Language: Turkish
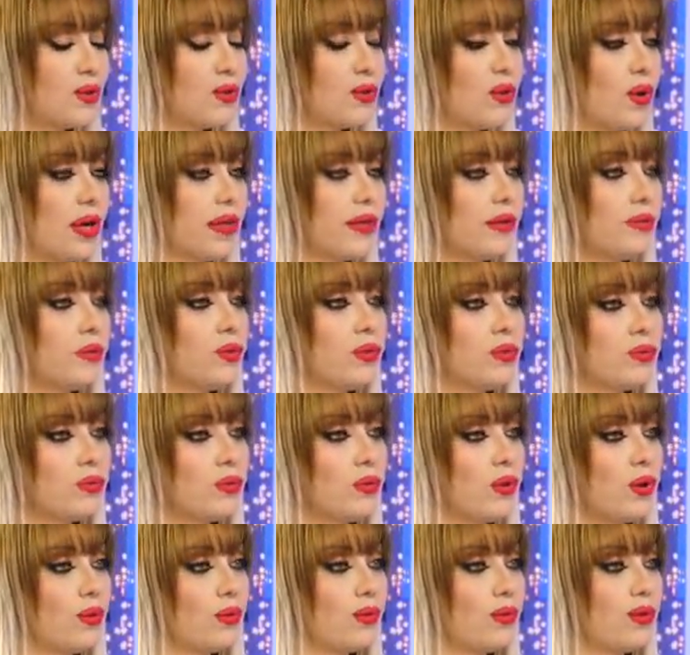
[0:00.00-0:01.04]
Doğada
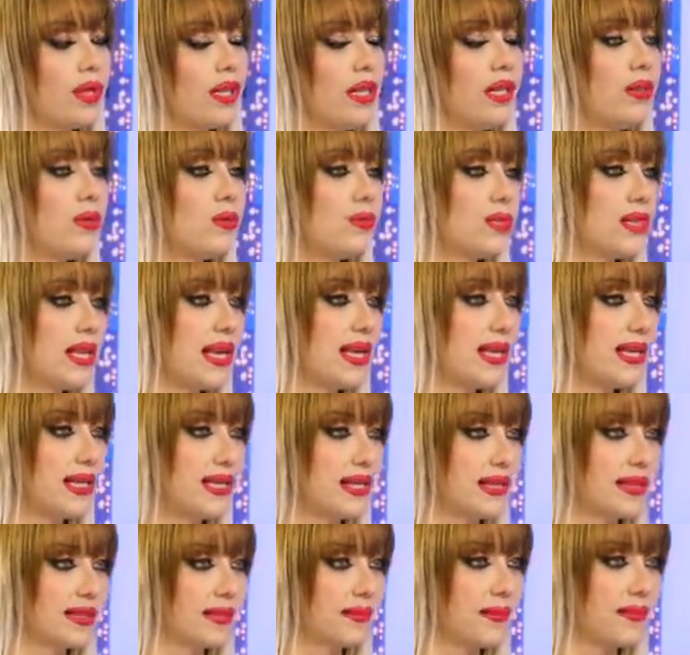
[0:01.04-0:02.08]
bulunma ömrü de 250
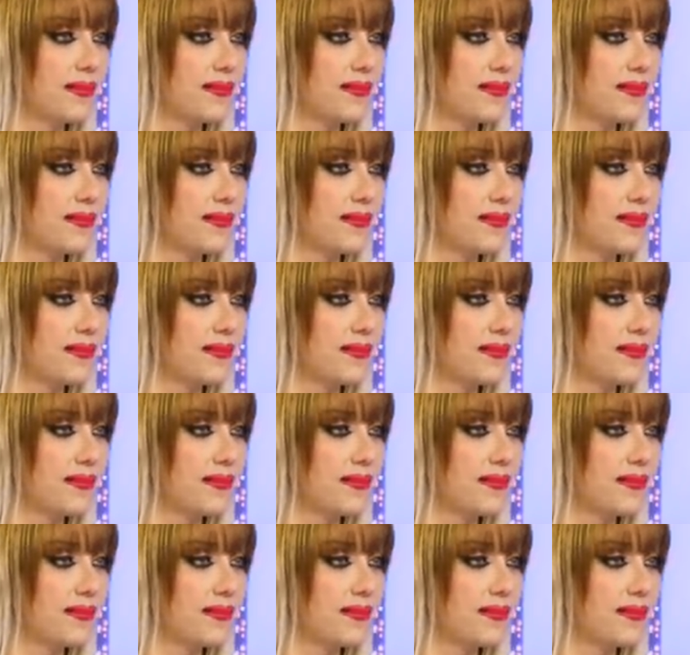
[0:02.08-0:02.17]
yıl.